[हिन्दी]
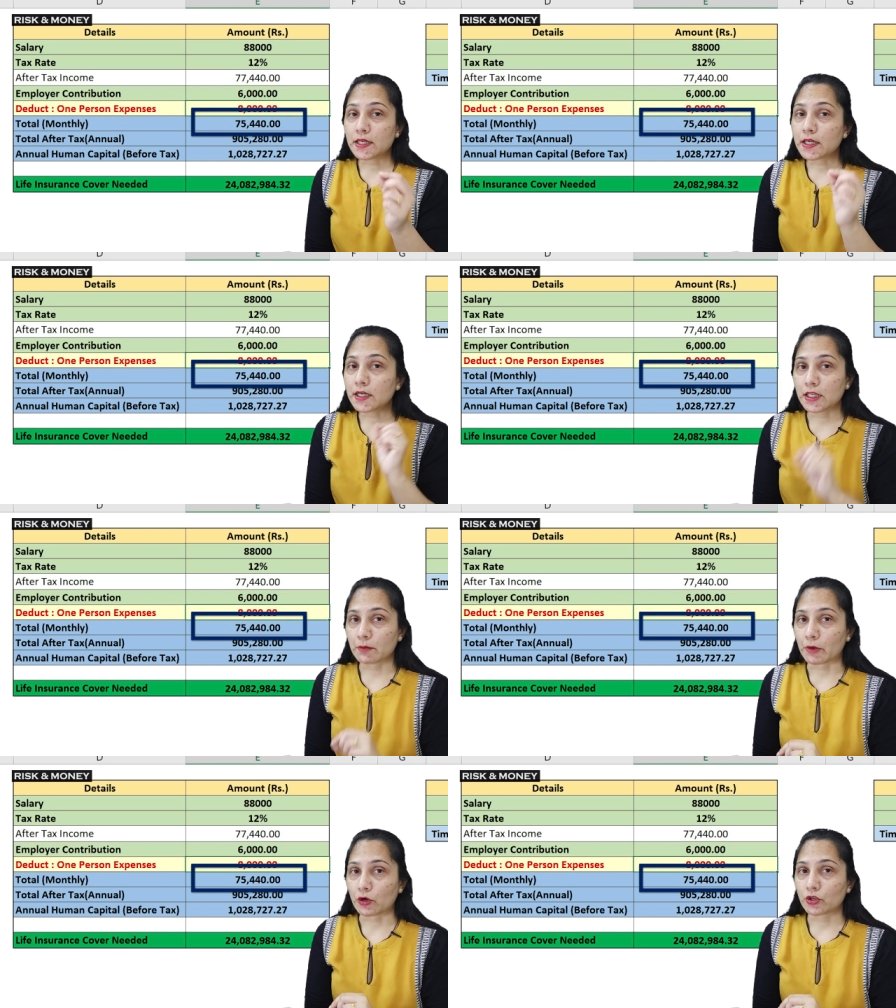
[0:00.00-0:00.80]
ईयरली
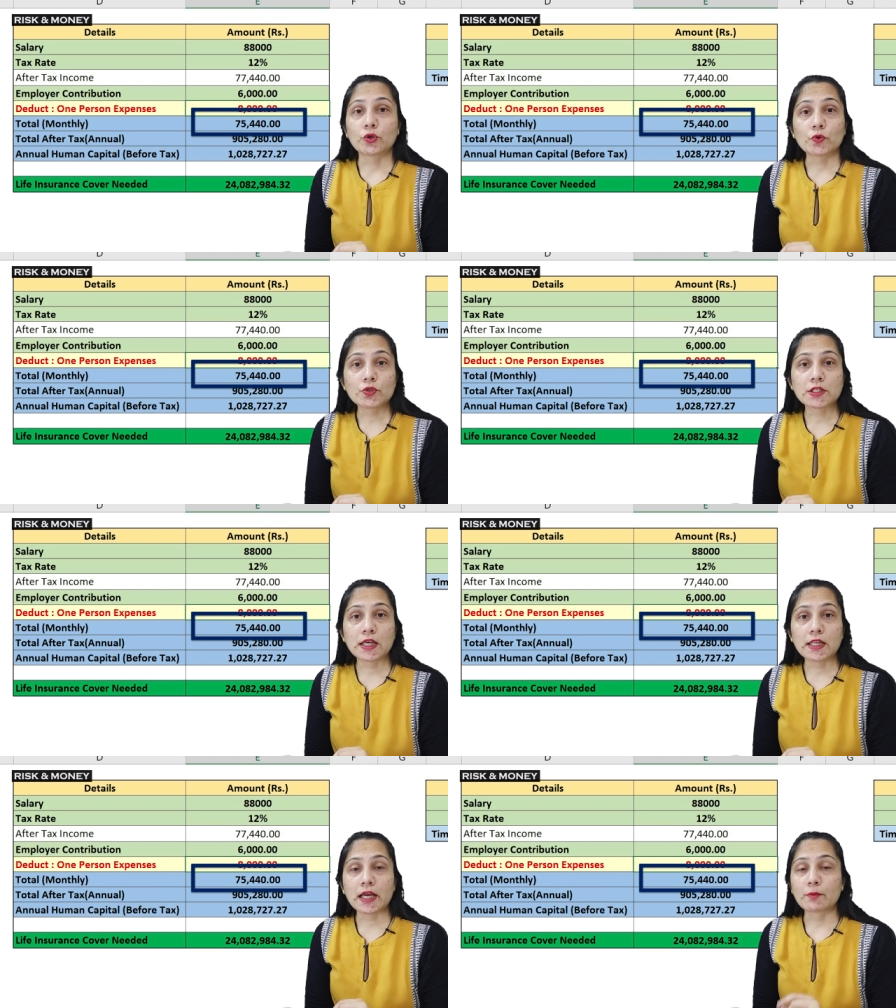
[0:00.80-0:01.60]
अमाउंट तो
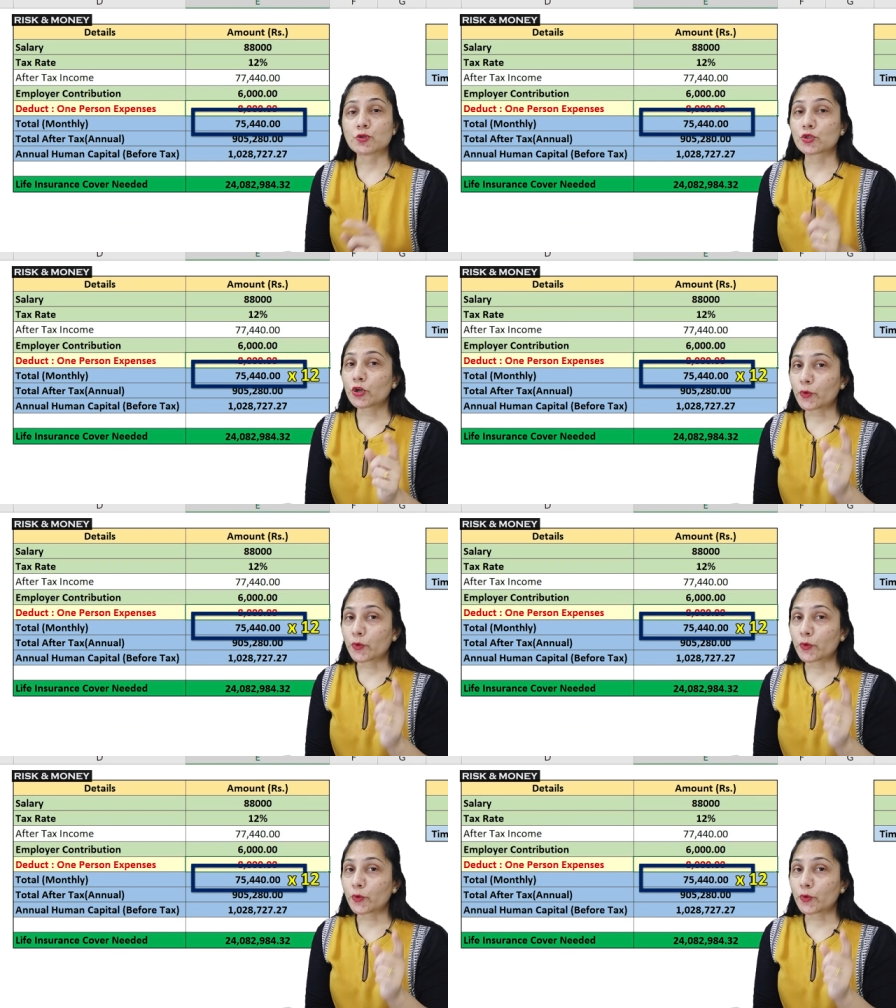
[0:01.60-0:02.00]
उसके लिए हम उसको